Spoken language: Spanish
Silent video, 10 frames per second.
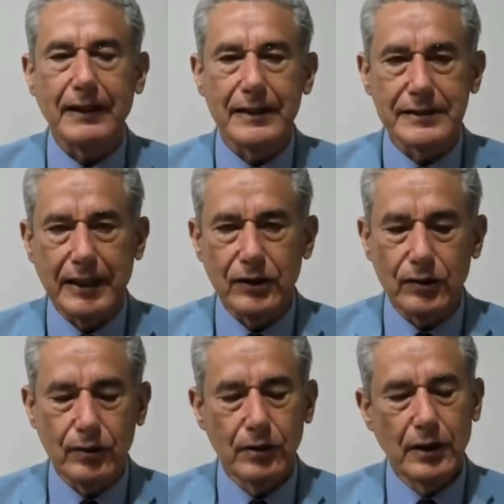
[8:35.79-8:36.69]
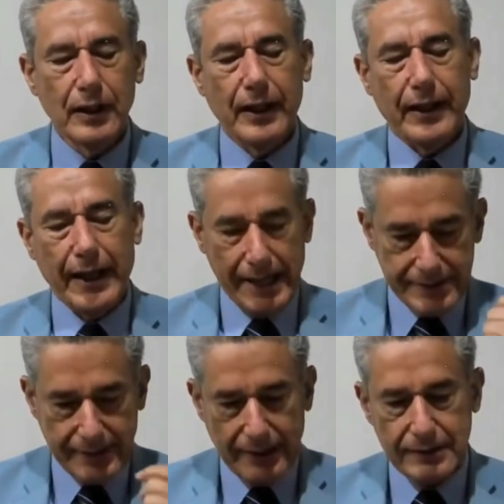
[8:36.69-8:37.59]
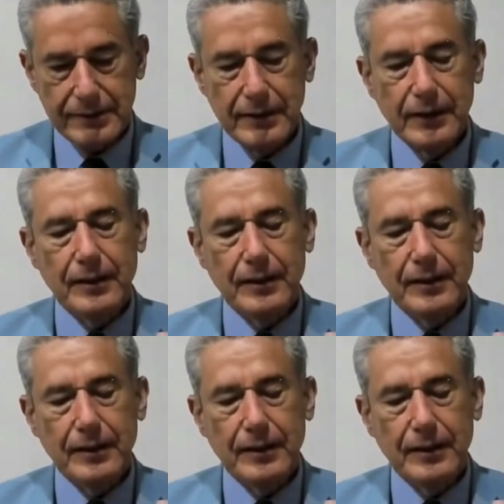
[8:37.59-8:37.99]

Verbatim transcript: leyendo Esdras,